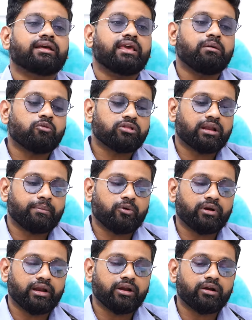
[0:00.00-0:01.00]
அந்த கீமோதெரப்பி
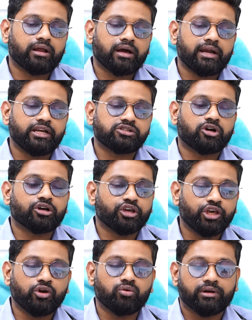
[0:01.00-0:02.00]
கூட என்னென்னா இட் இஸ் நாட் அ
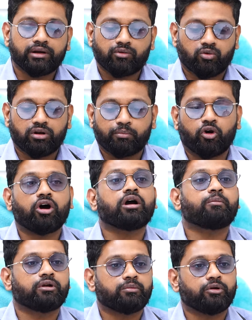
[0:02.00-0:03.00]
க்யூர் ஒரு
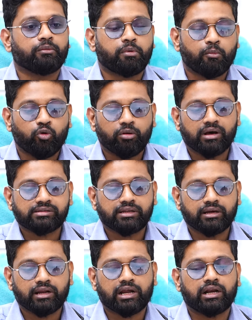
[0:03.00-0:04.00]
ப்ரொலாங் பண்ண முடியும் இப்போ மூணு மாதம்
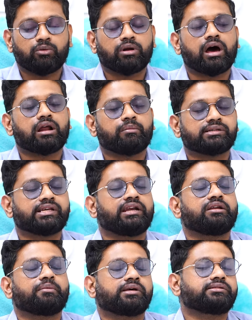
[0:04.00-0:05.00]
இருக்கிற அளவு ஒரு ஆறு மாதம்
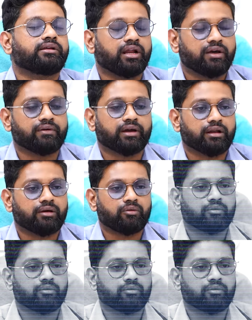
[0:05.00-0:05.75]
எட்டு மாதம் இருக்கு